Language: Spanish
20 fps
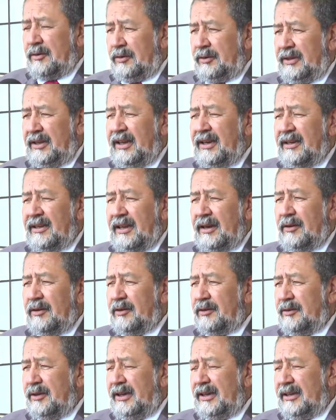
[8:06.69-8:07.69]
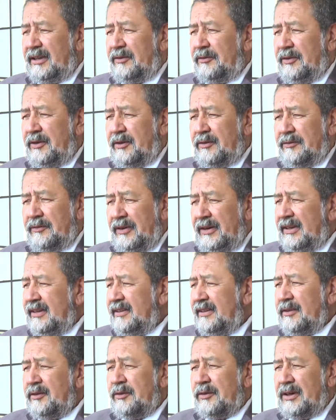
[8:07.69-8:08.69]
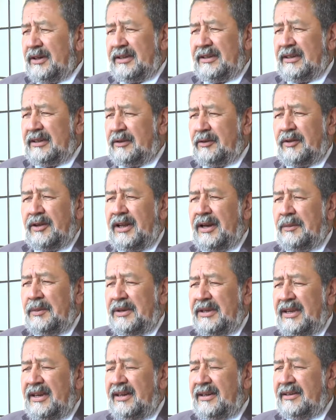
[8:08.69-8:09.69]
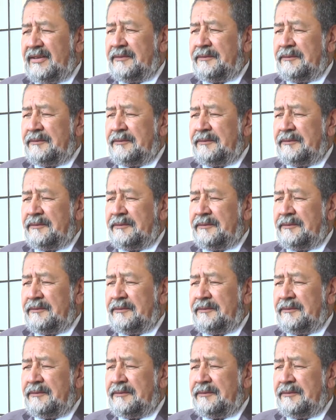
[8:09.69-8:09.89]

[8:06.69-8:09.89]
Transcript: contenta, los estudiantes fueron felices durante toda la mañana.